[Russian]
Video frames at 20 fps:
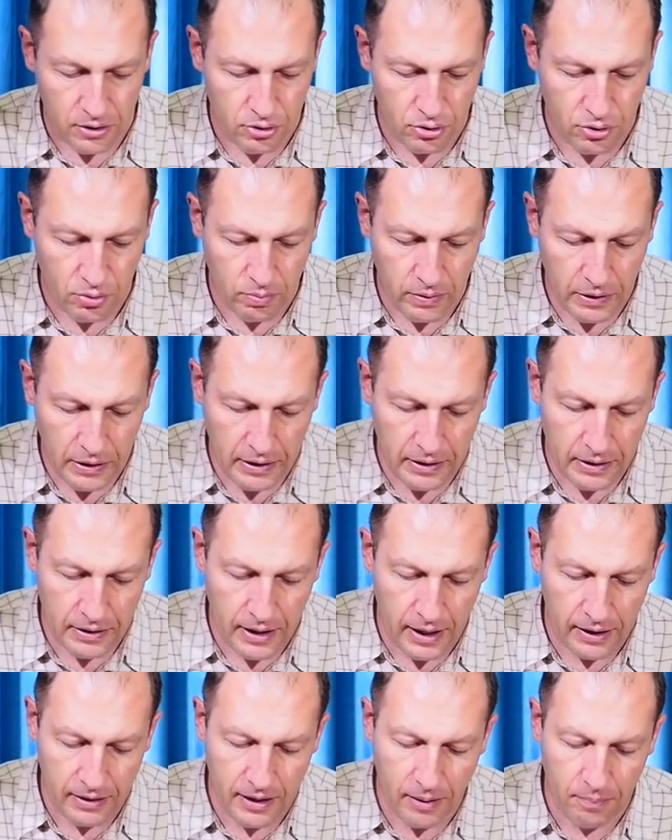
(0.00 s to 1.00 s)
чтобы
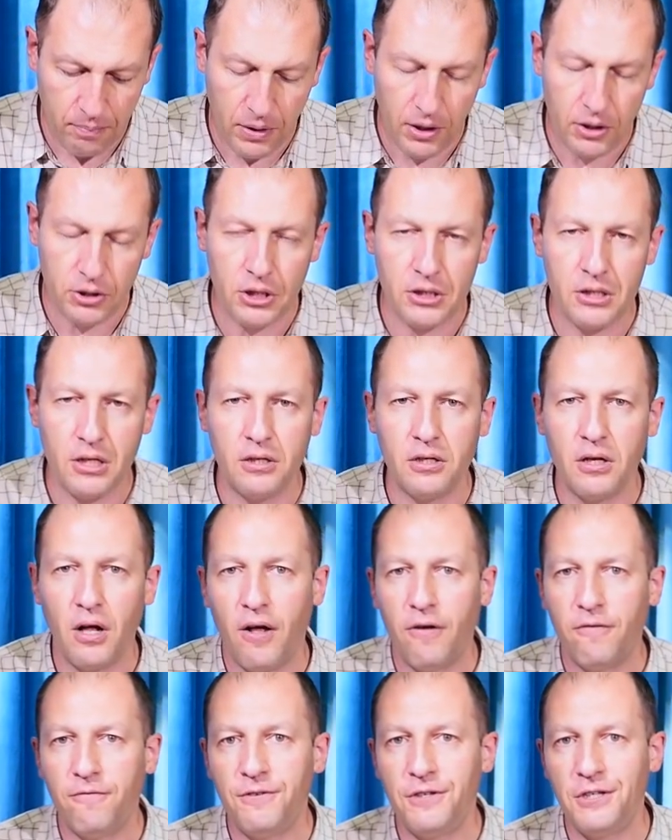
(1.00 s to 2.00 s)
дать нам перечислить
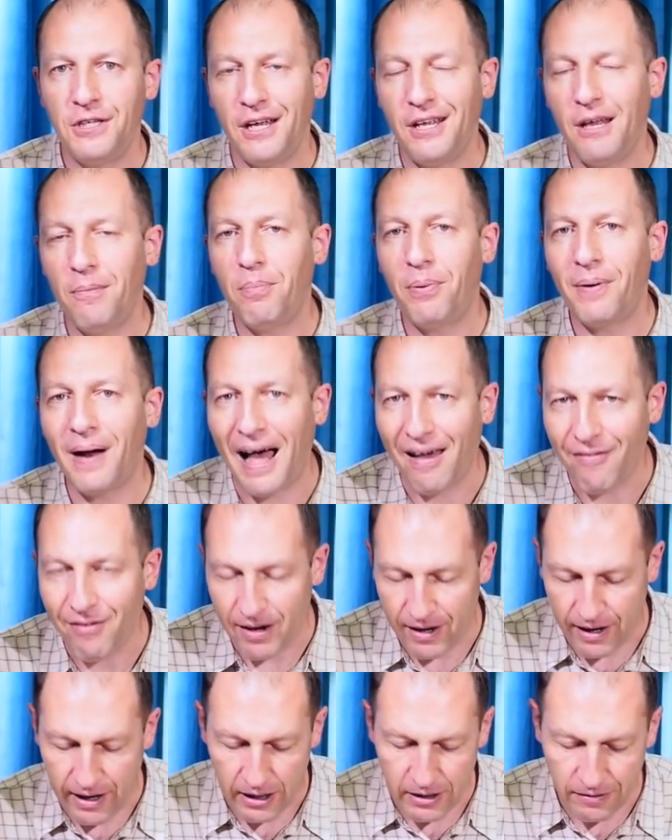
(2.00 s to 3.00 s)
все
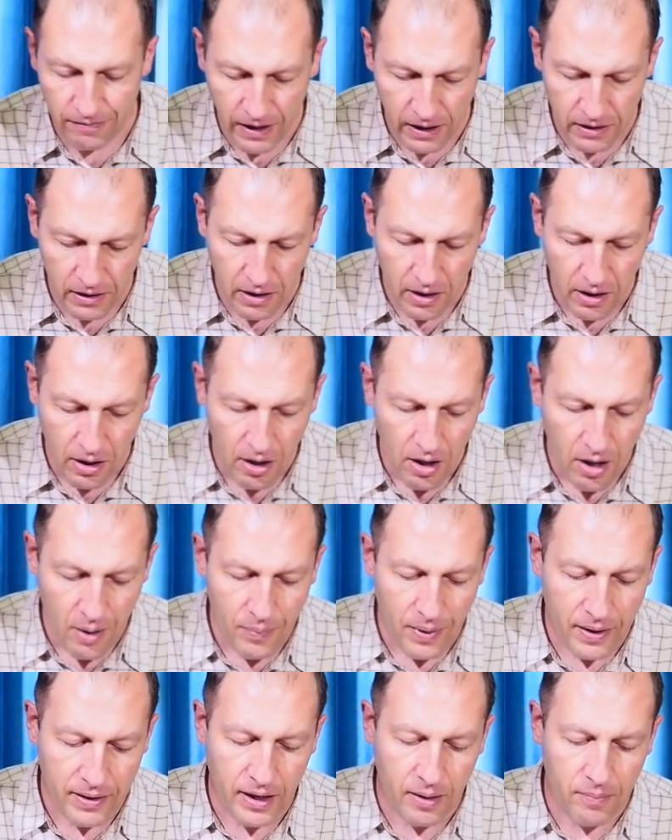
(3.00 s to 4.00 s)
неправильные ответы,
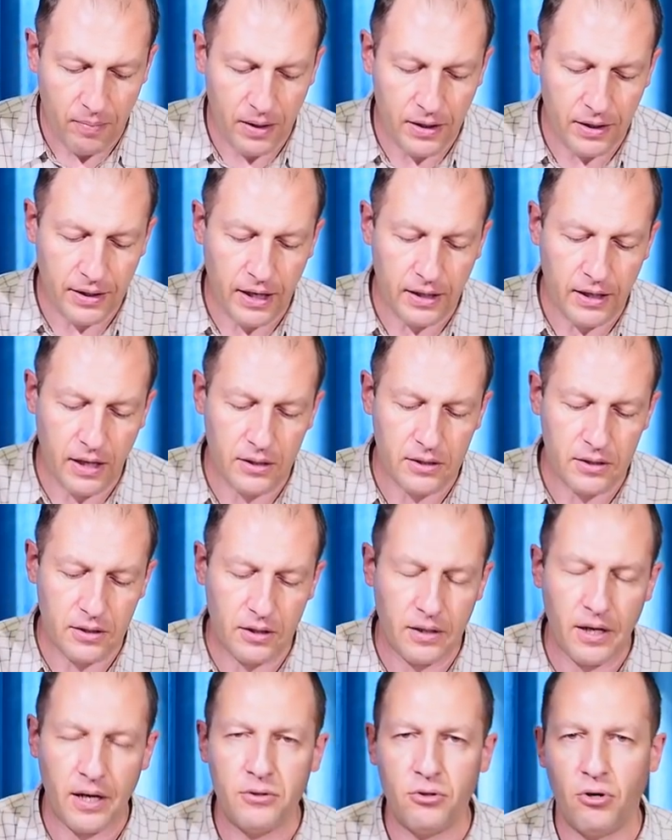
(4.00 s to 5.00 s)
пока мы, наконец,
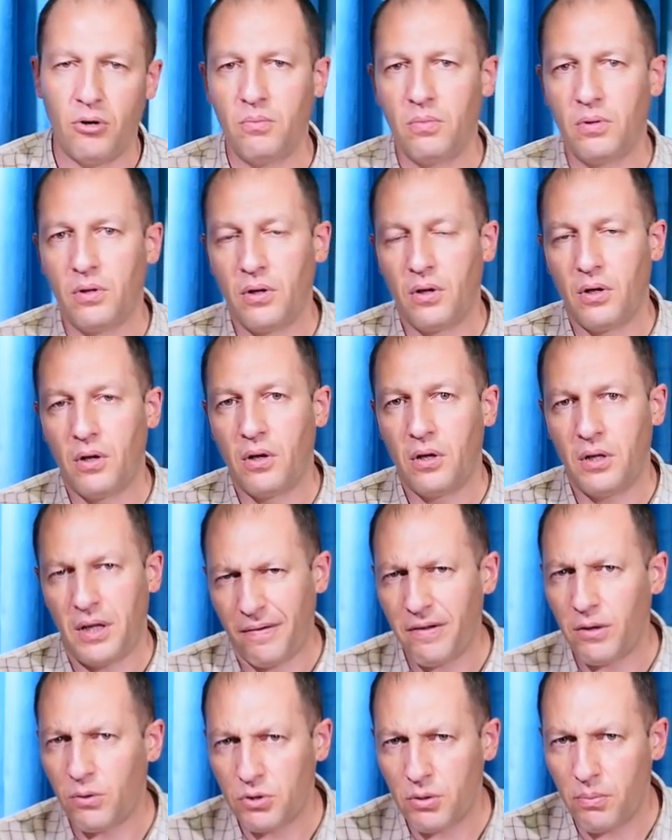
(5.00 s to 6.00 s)
не дойдем,
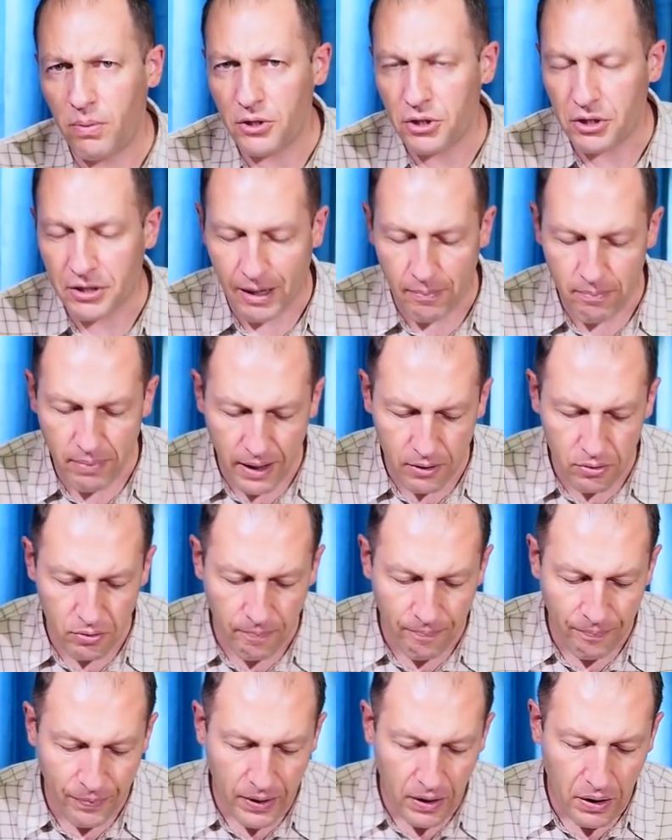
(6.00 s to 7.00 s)
наверное, уже ближе к
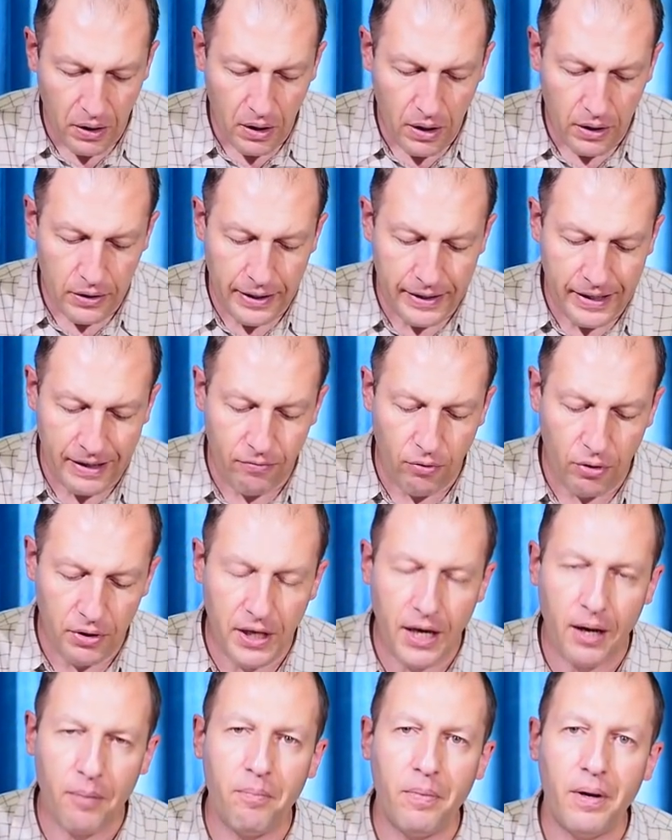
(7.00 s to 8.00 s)
обеду, до того,
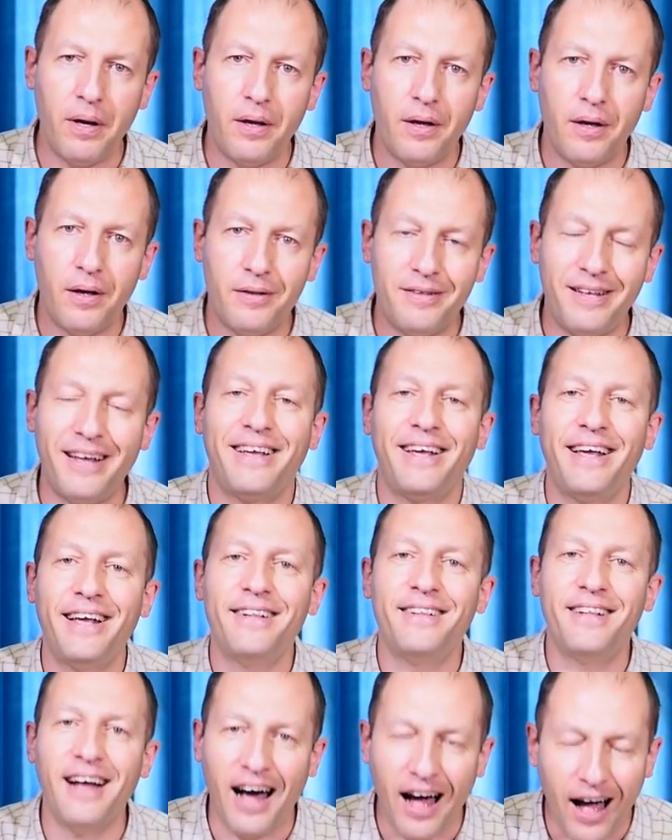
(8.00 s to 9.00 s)
кем мы таки
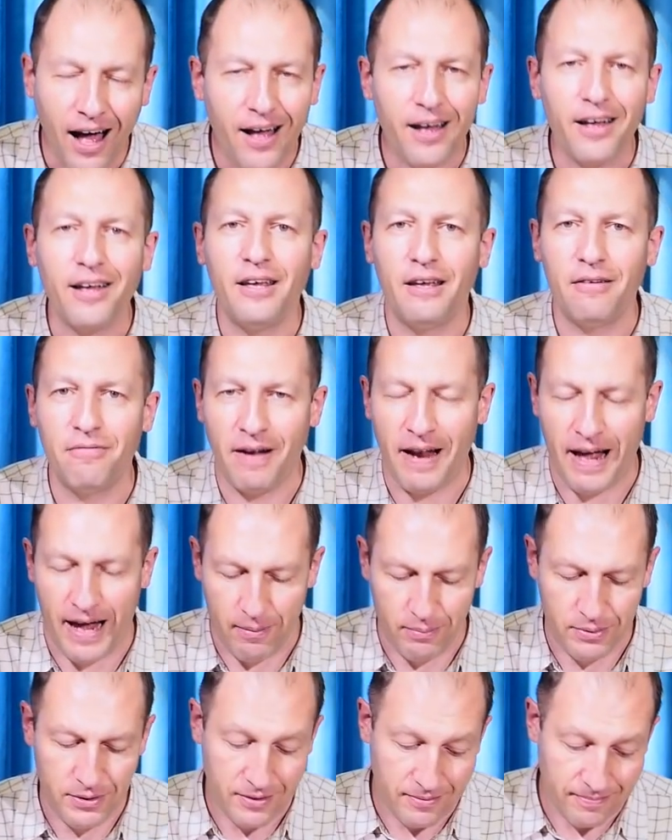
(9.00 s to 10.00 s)
да
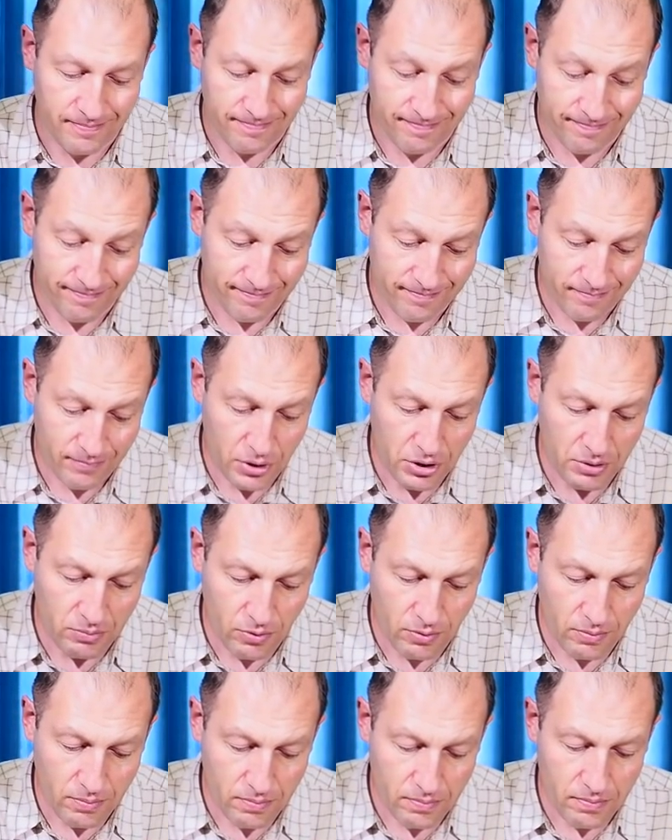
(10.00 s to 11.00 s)
являемся.
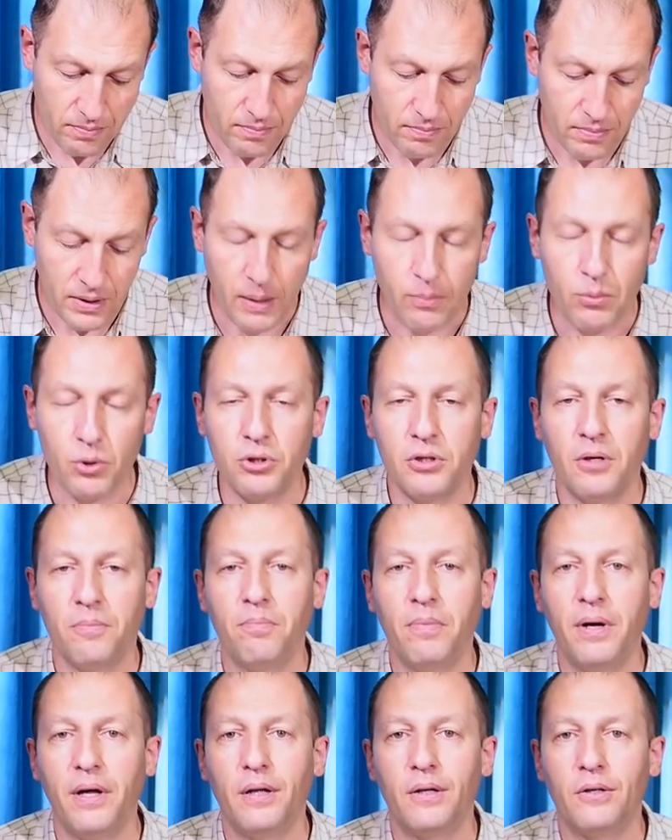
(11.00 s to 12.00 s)
Почему? Потому что
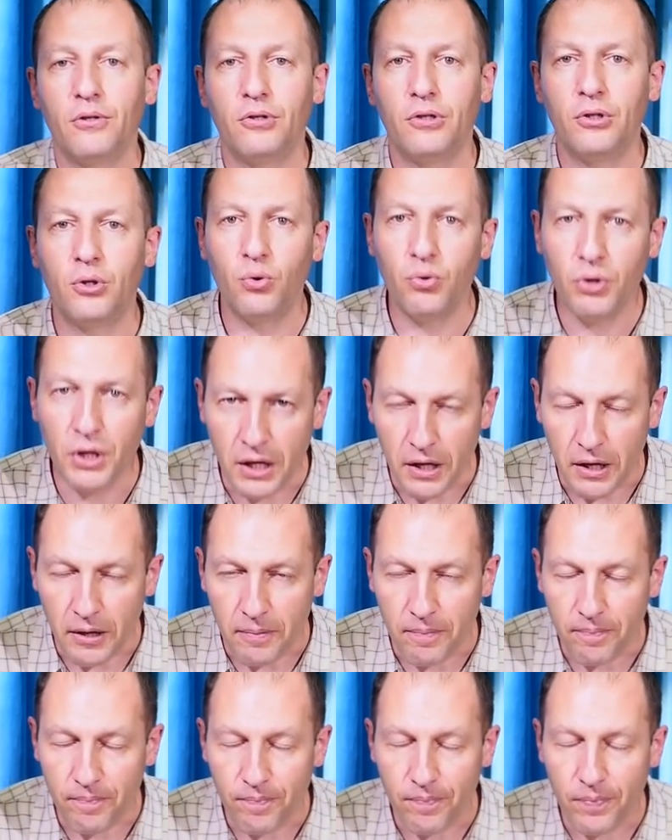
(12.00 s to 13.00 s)
мы другие.
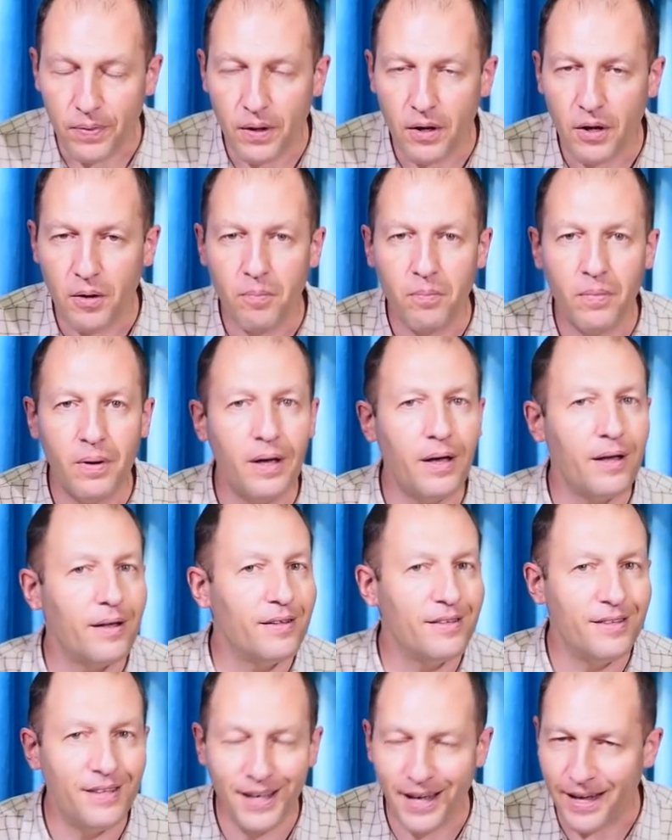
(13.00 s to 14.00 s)
Мы
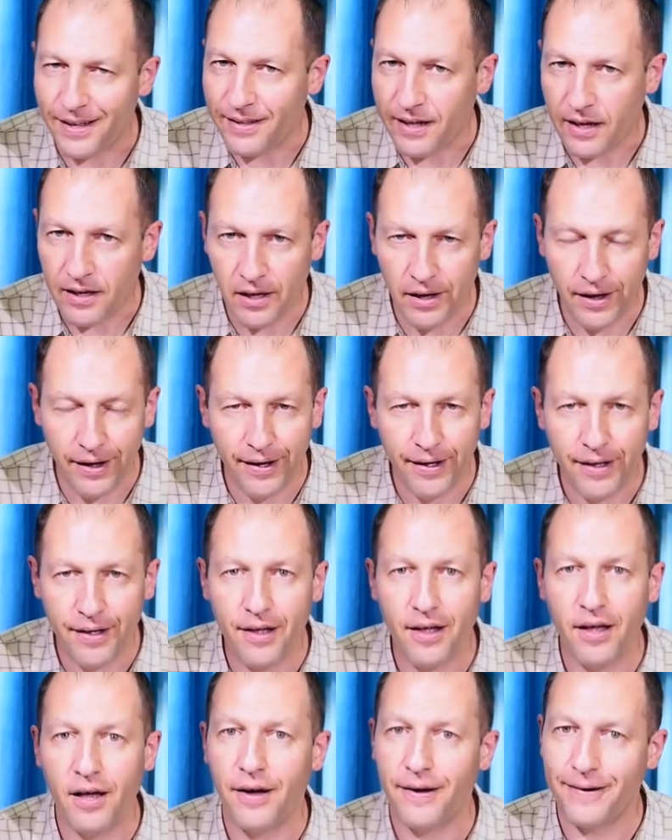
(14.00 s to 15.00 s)
не такие,
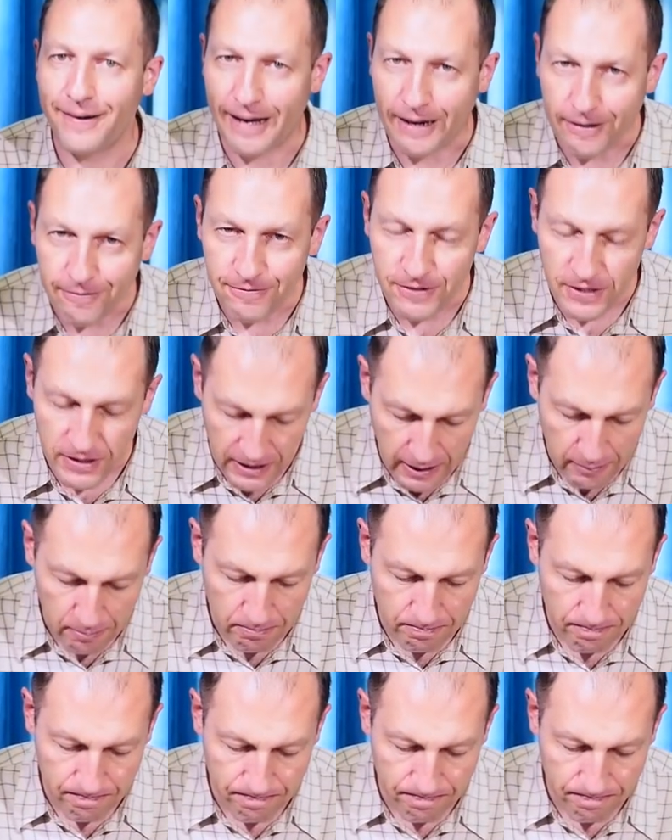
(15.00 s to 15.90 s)
как все.